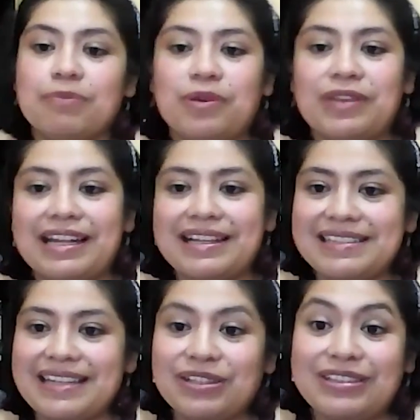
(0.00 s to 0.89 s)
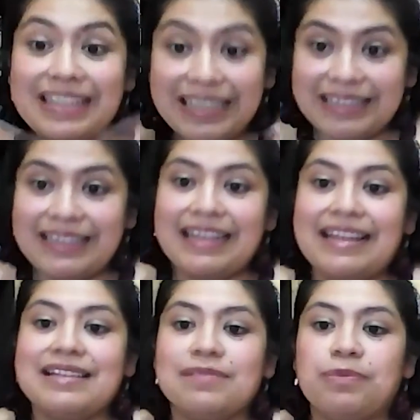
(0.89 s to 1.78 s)
poder hacer
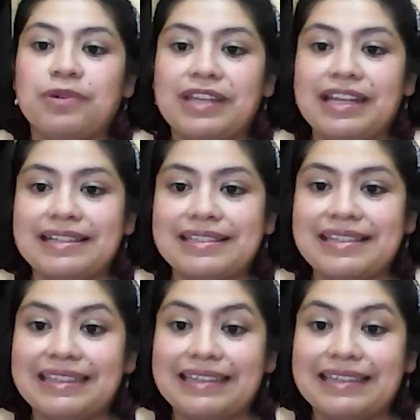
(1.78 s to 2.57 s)
títeres, poder hacer